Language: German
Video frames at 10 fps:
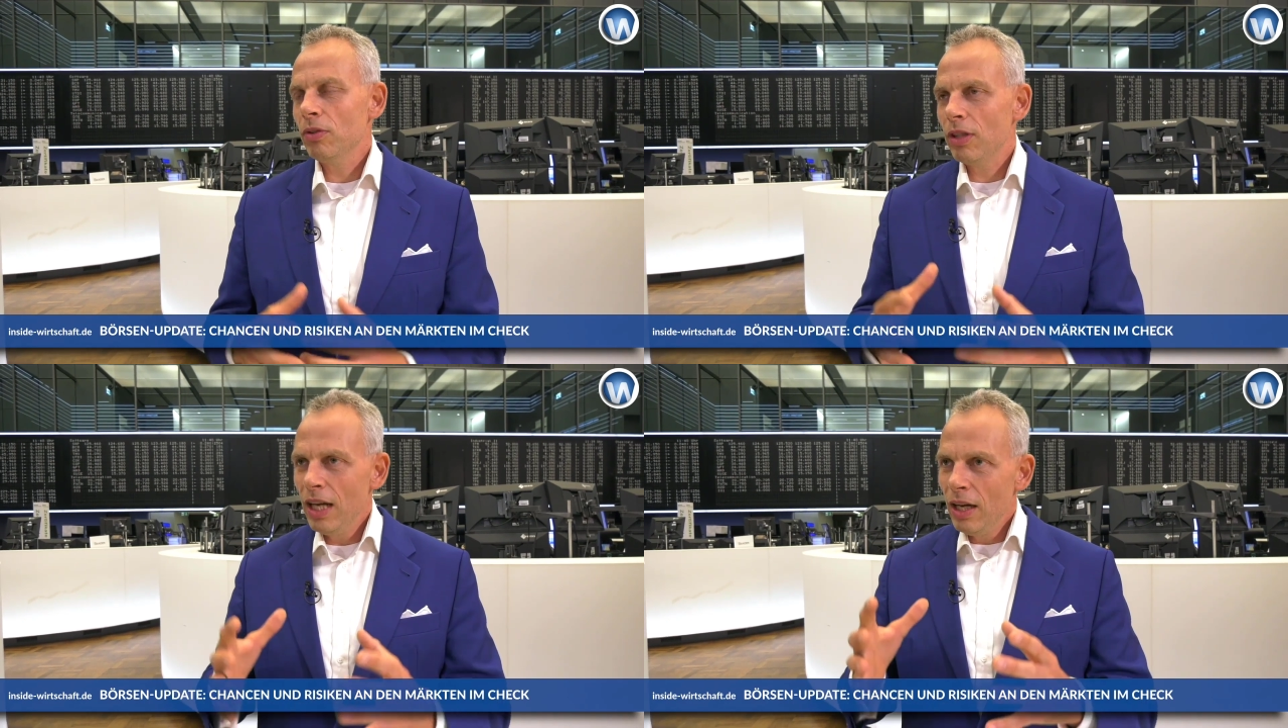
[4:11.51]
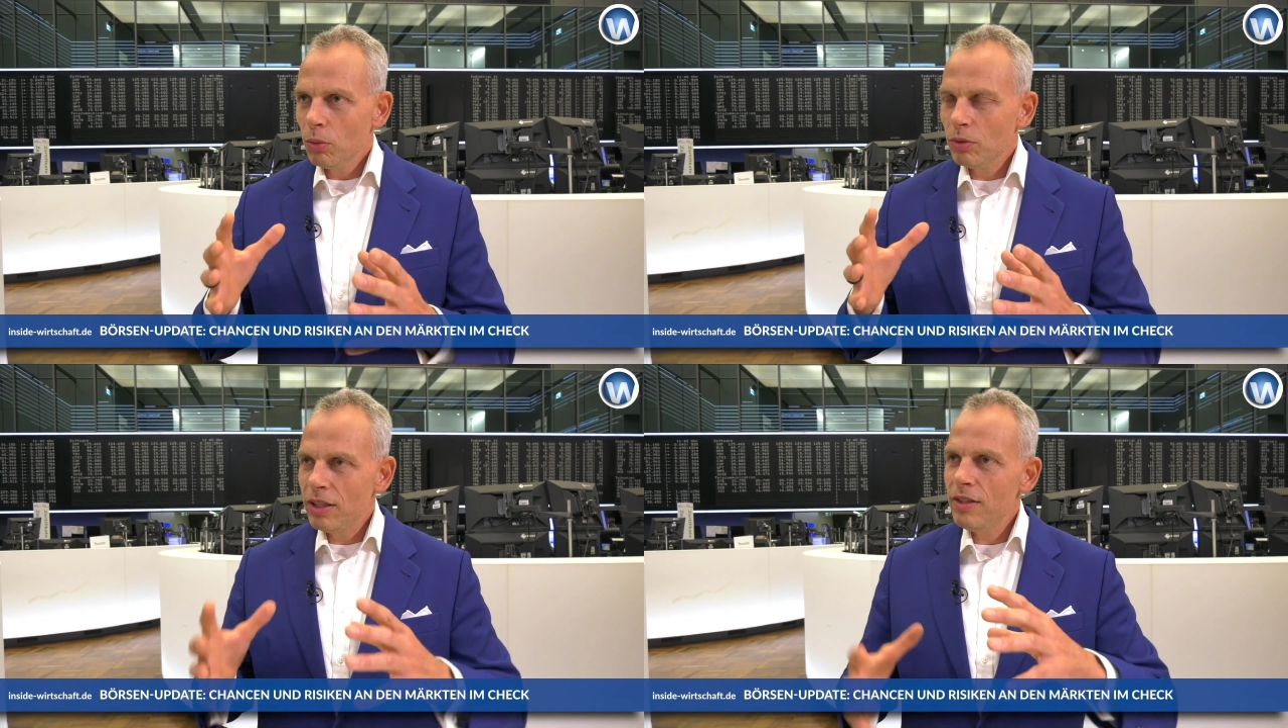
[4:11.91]
Und
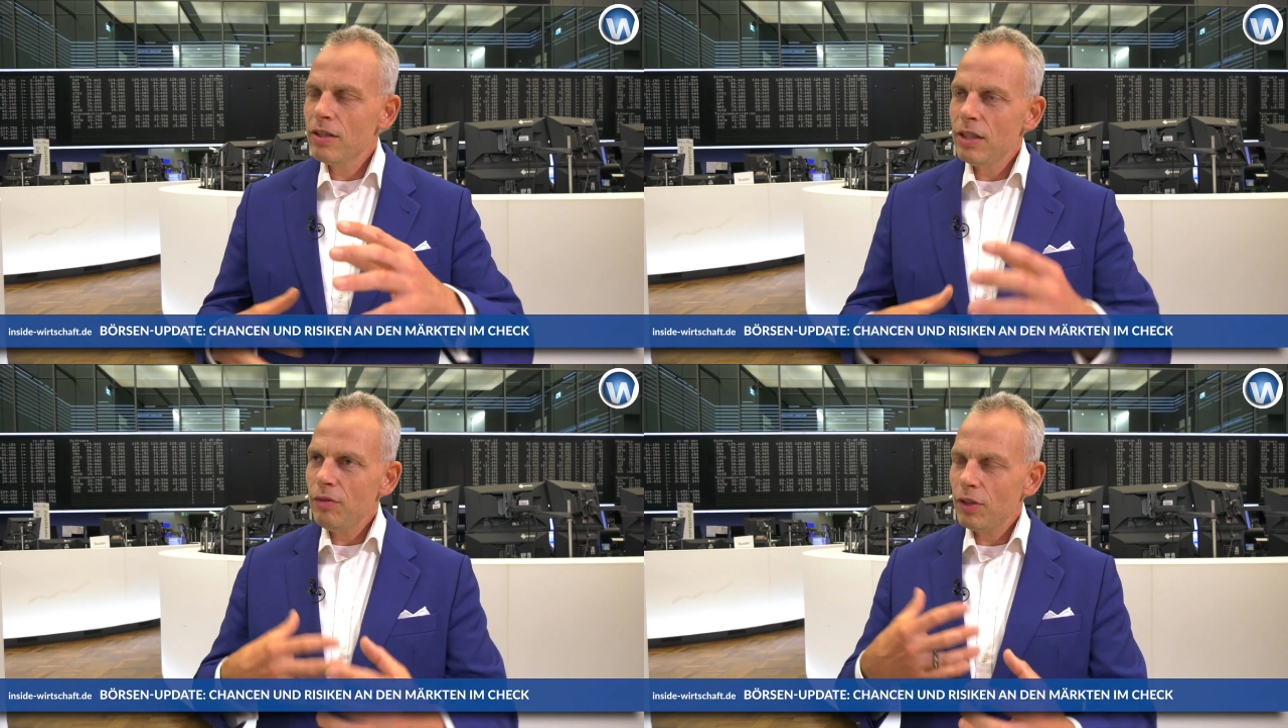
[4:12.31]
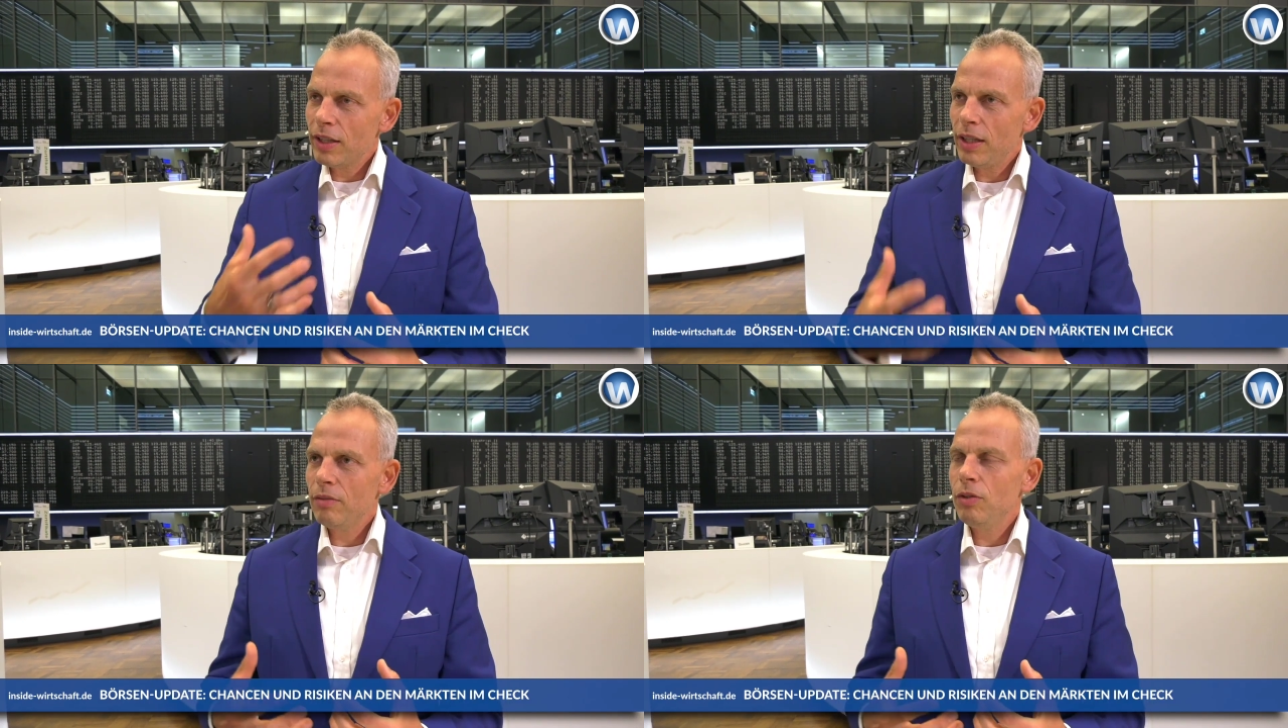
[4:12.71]
um diese
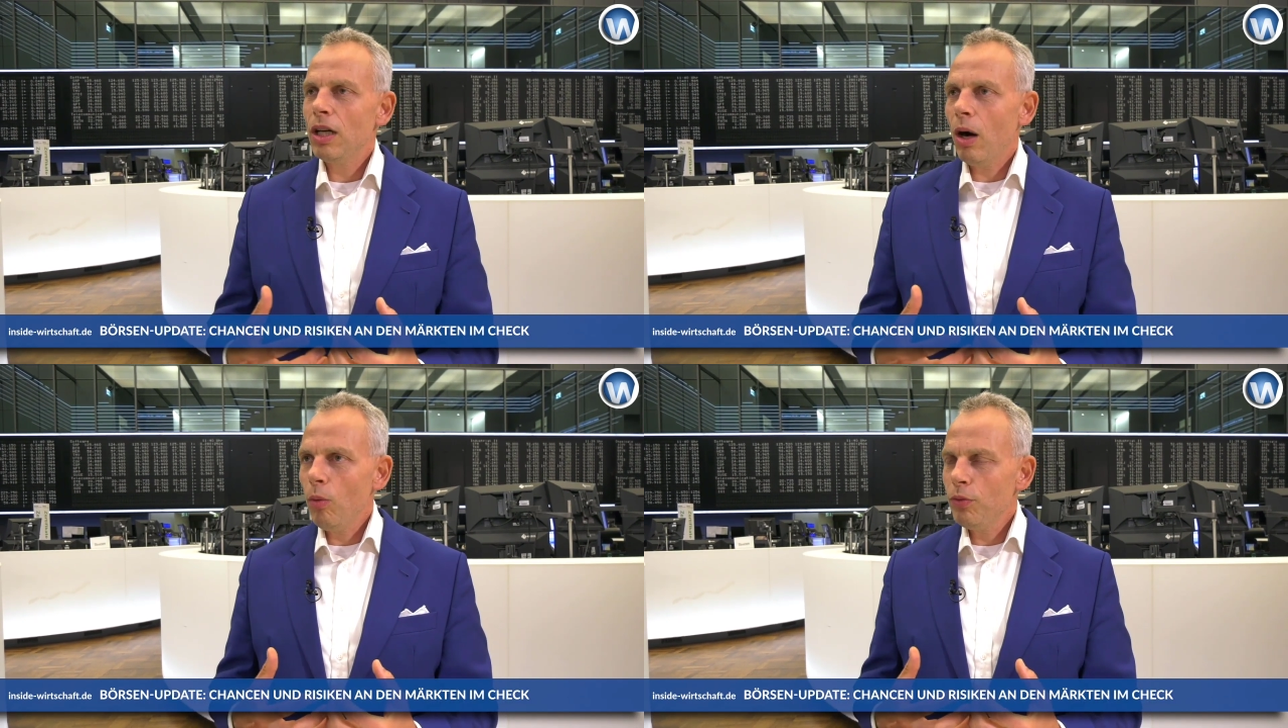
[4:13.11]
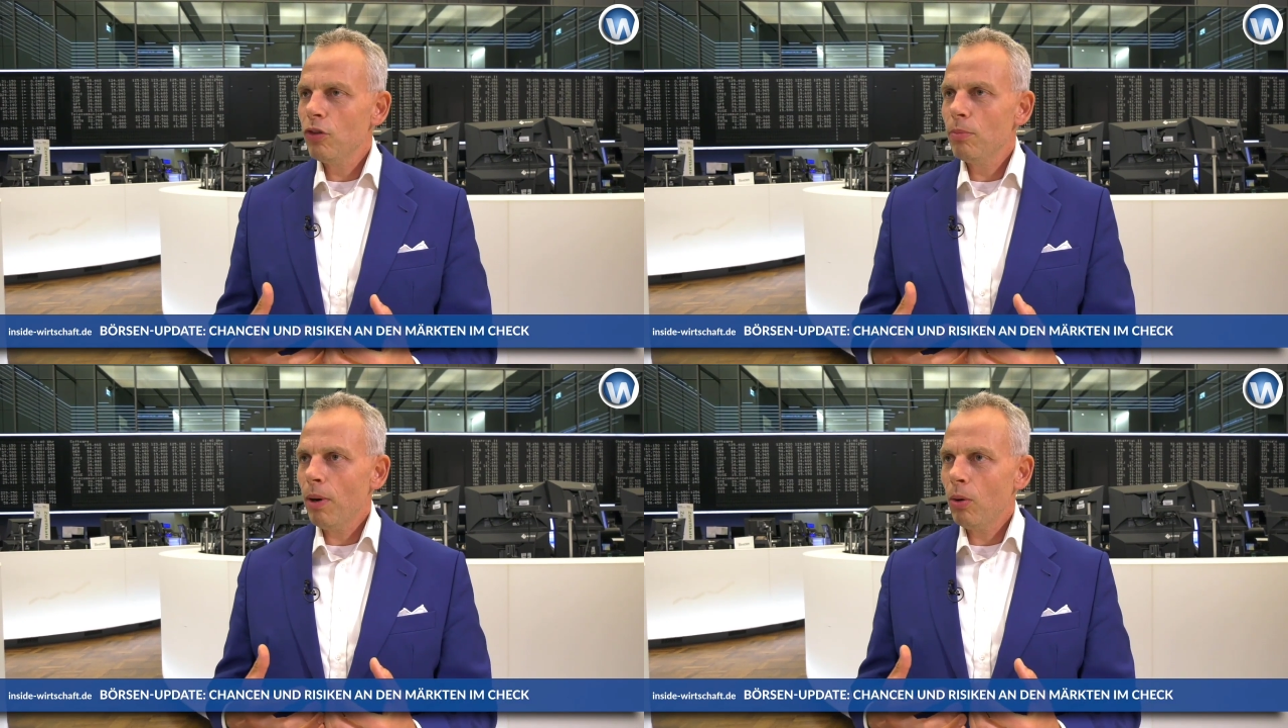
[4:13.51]
Lieferketten wieder
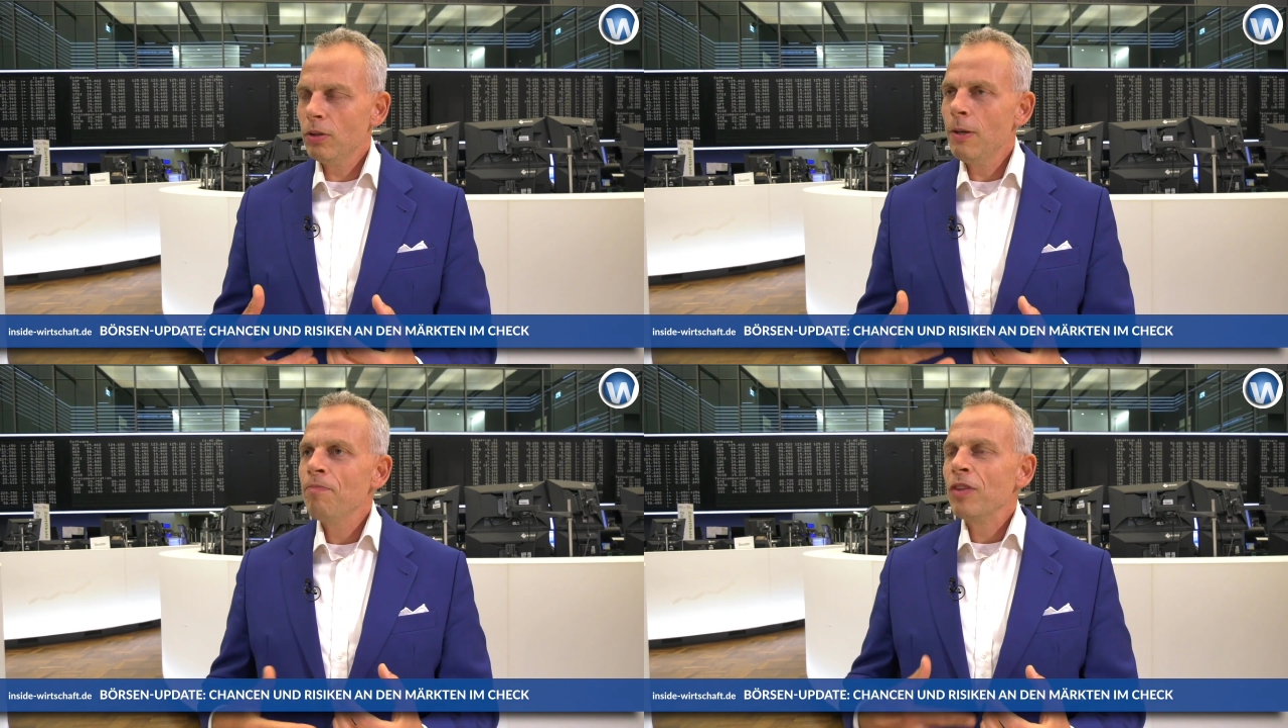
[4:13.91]
aufzubauen,